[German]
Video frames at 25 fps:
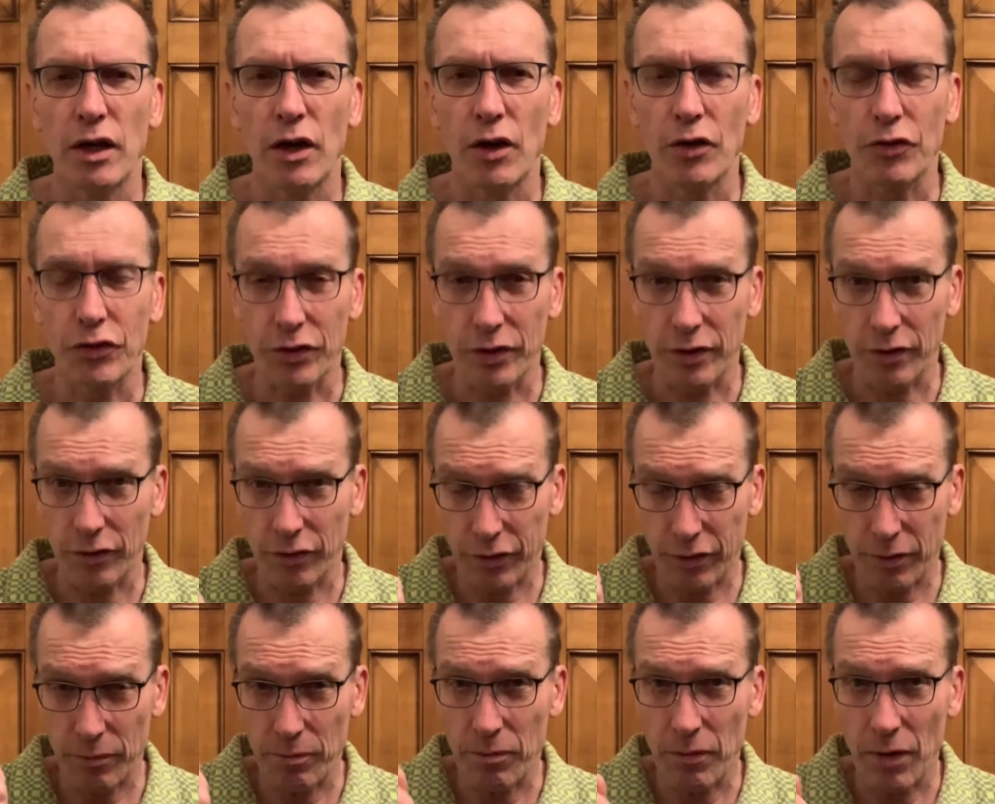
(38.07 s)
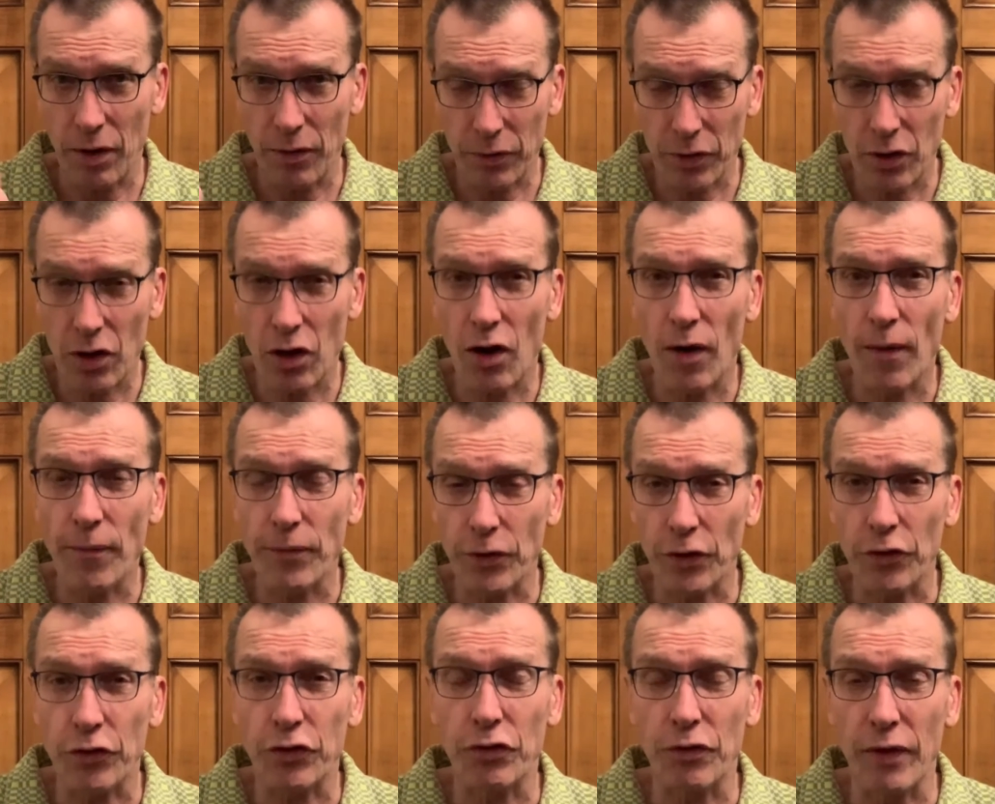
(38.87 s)
Also das, man
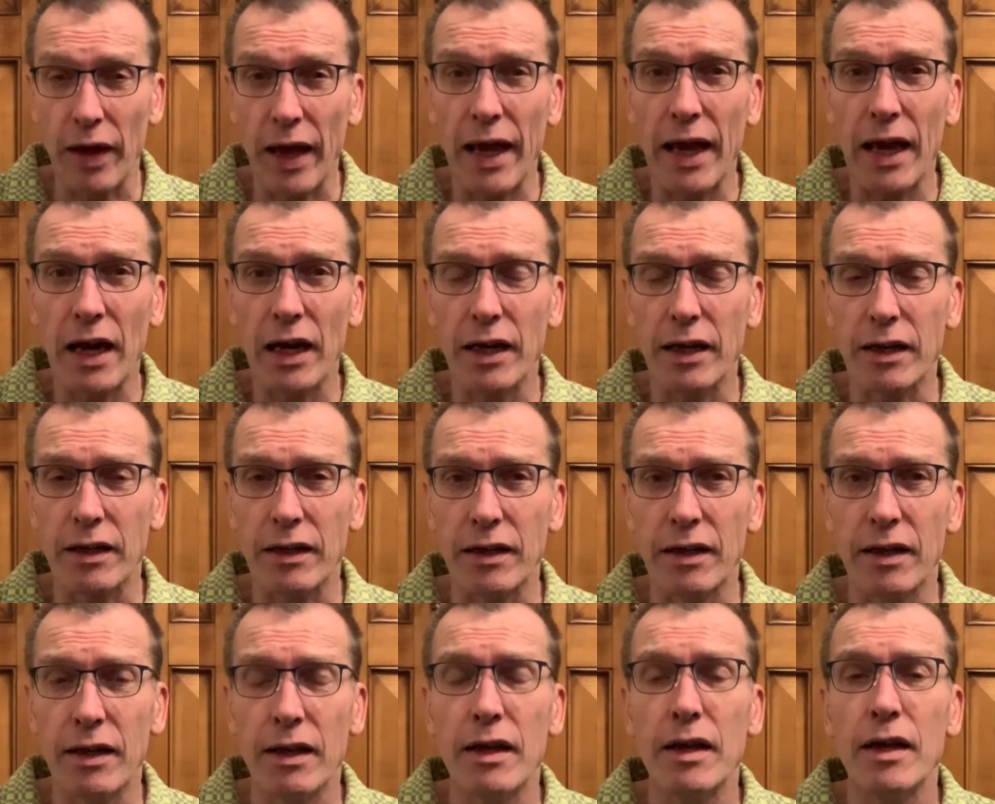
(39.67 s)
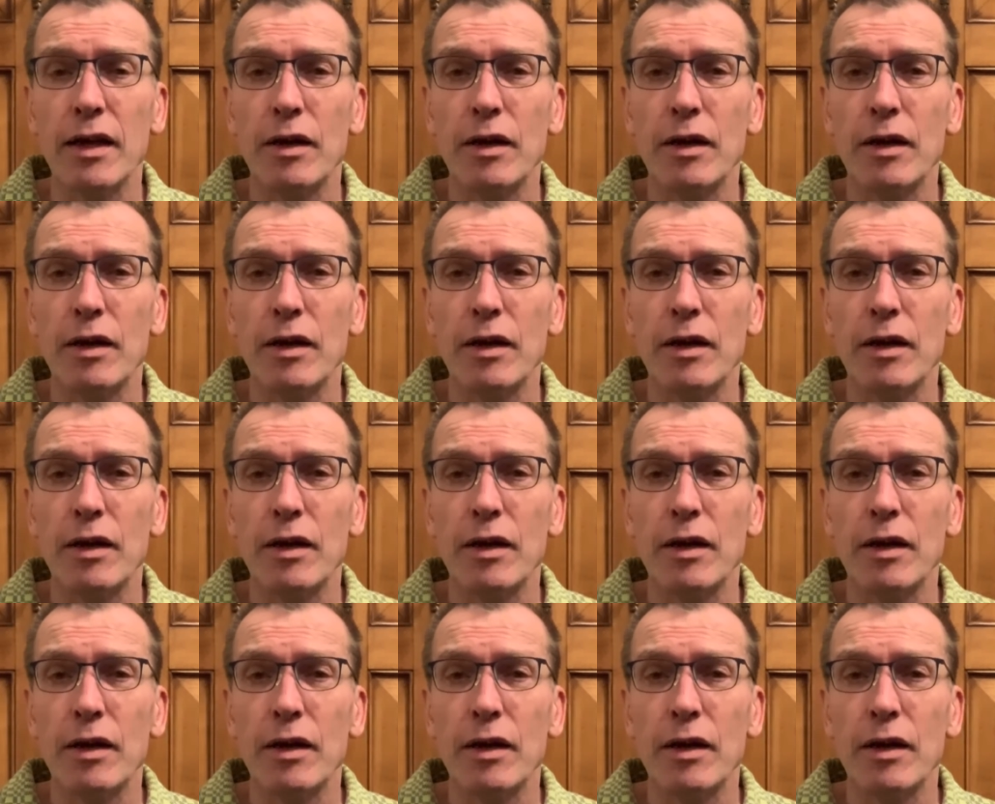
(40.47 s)
kann das wählen.